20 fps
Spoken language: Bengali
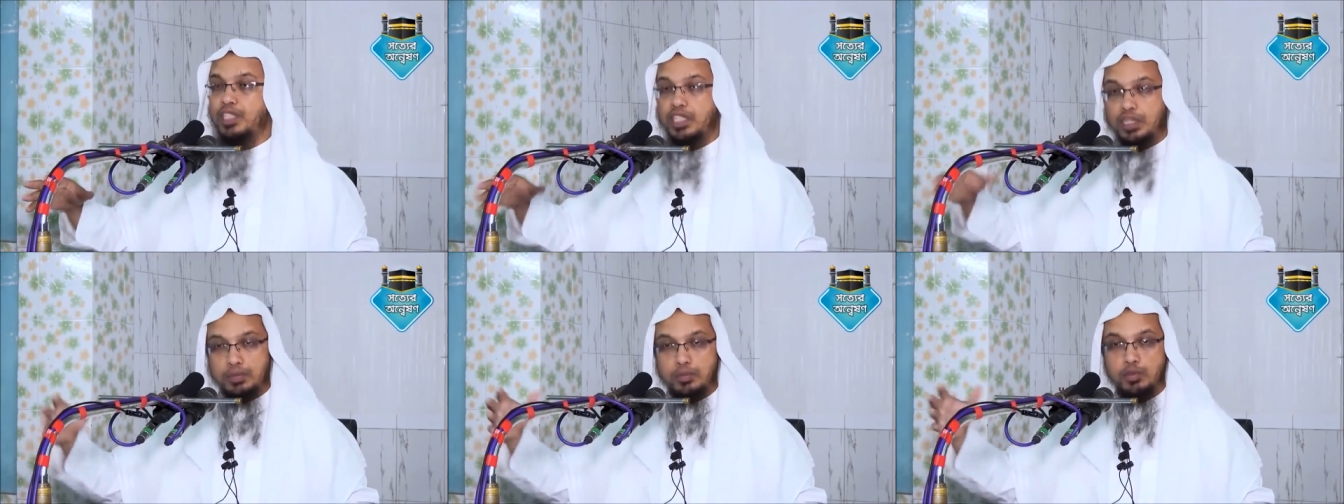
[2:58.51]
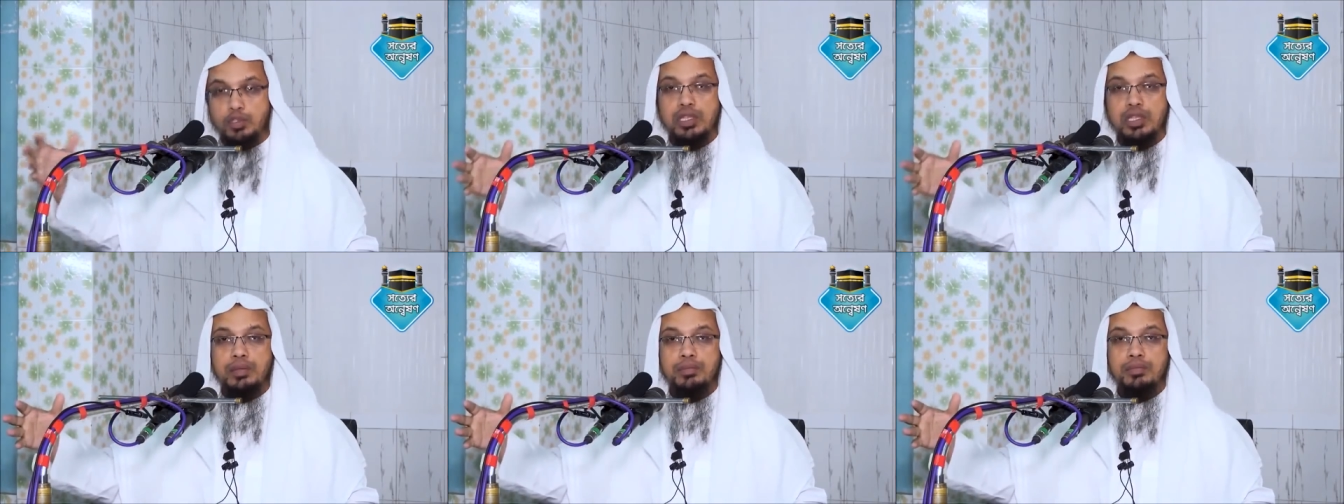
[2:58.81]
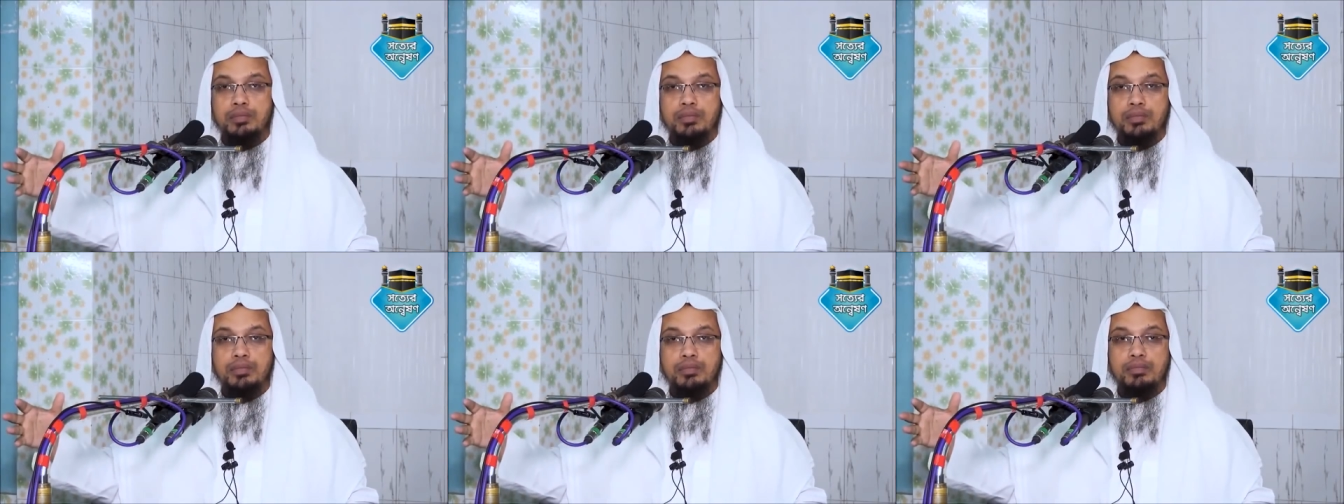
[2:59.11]
সে
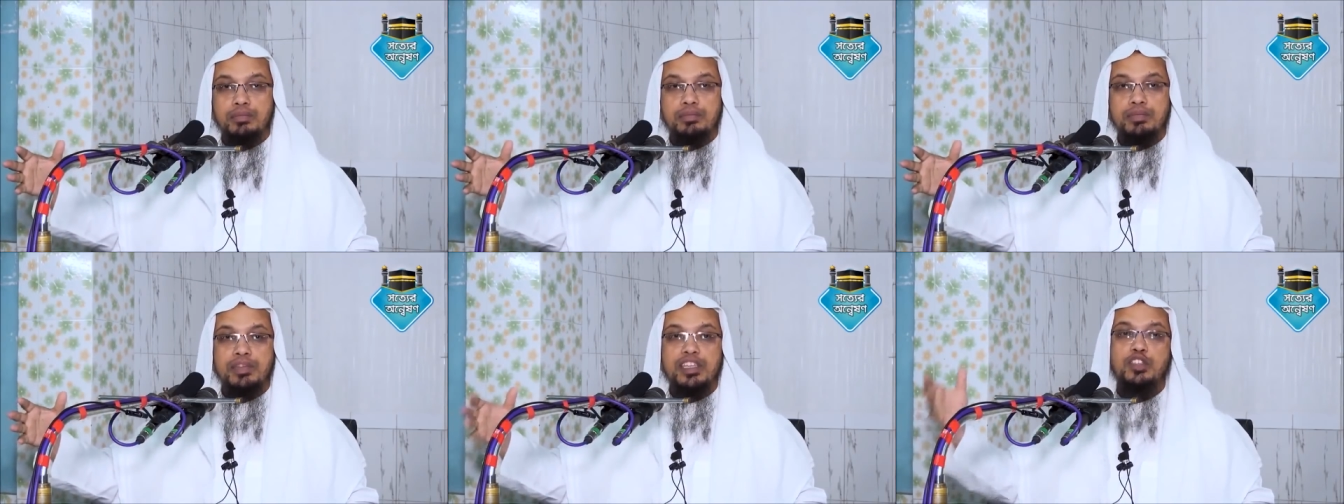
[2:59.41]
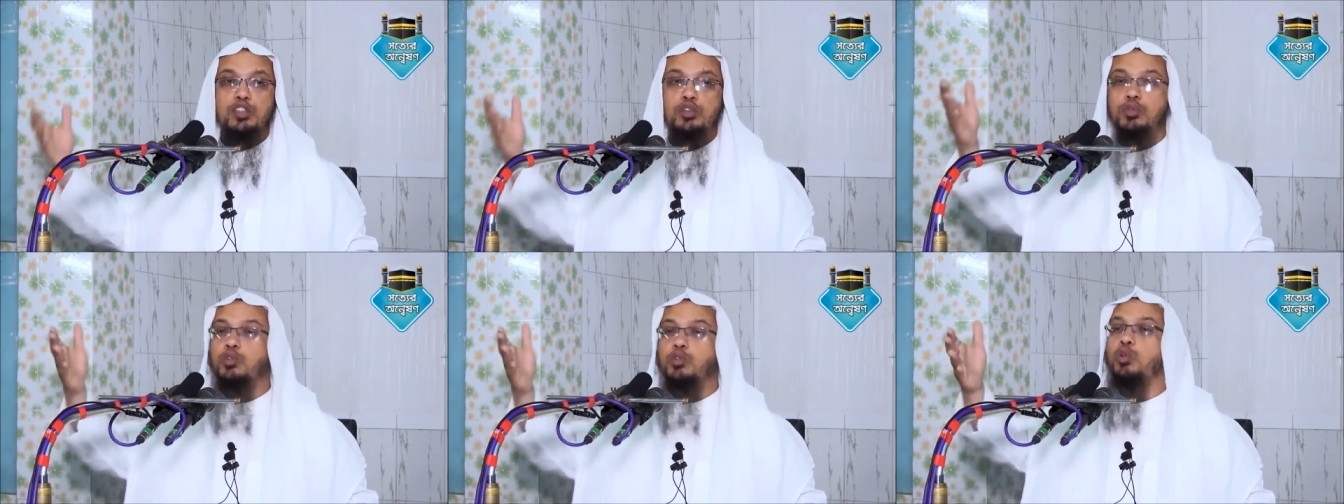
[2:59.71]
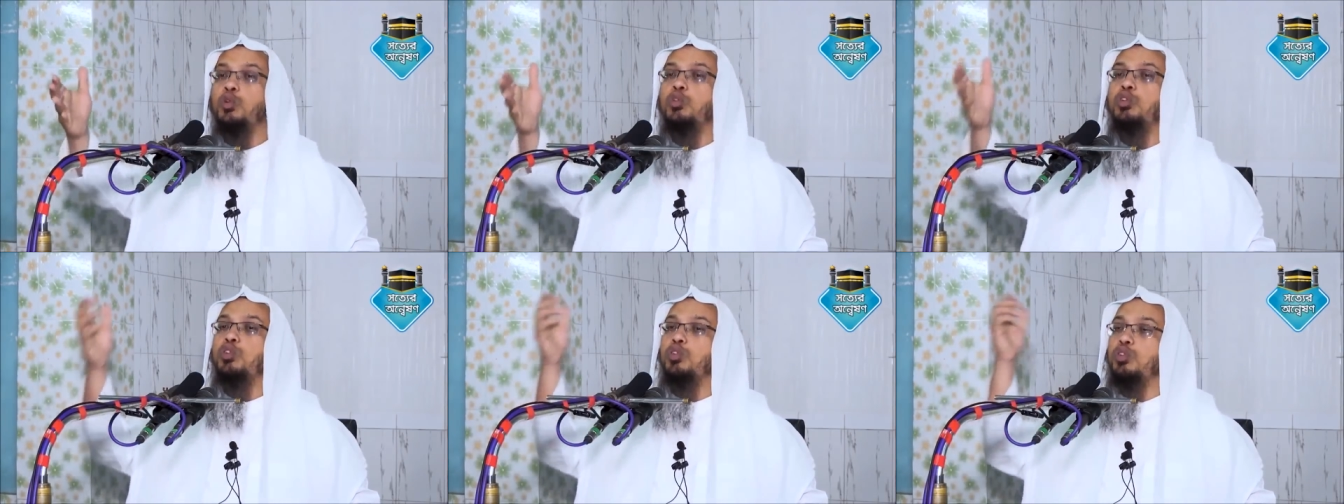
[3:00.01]
মুসলিম কিন্তু
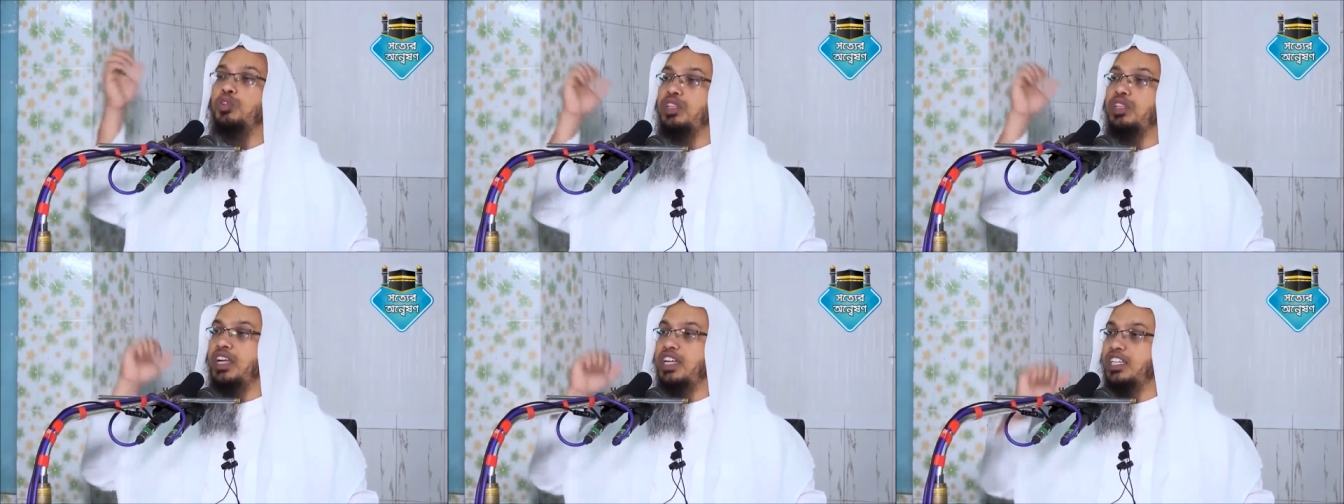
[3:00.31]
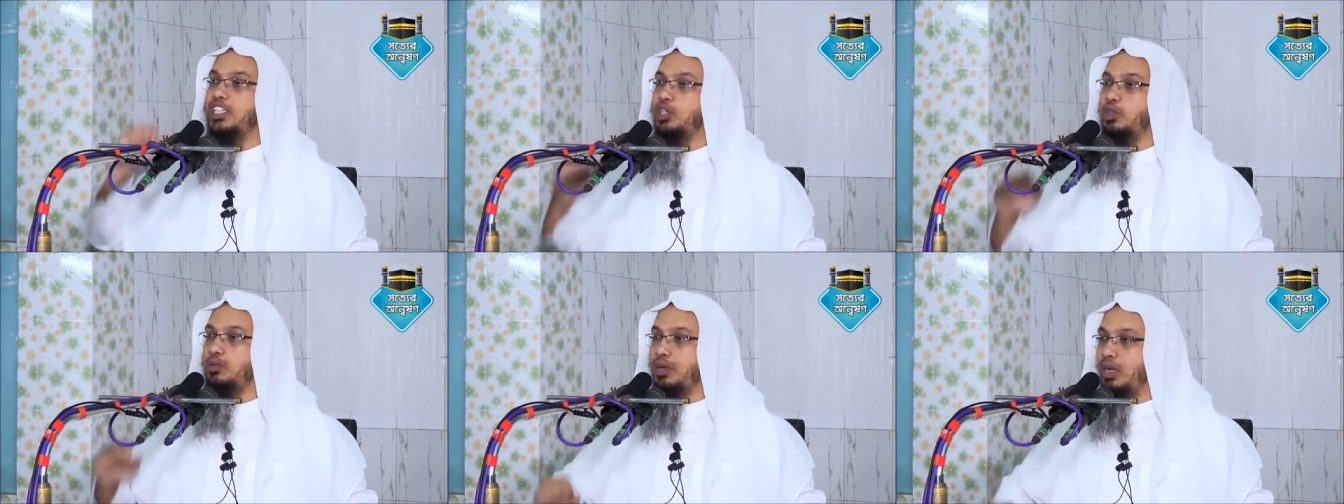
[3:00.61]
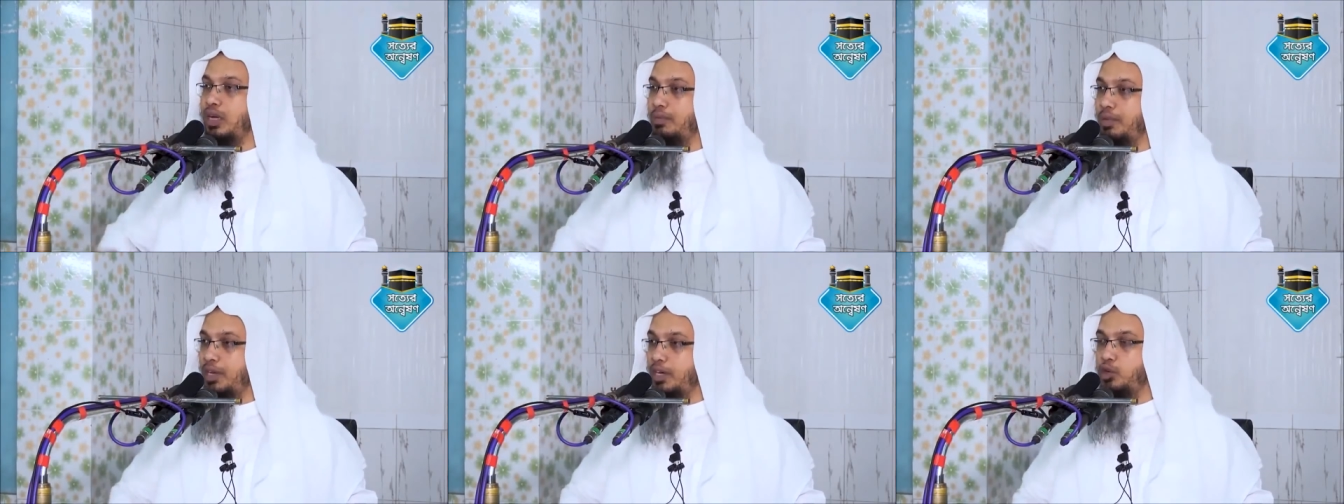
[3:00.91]
খুন করতে আসে তোমাকে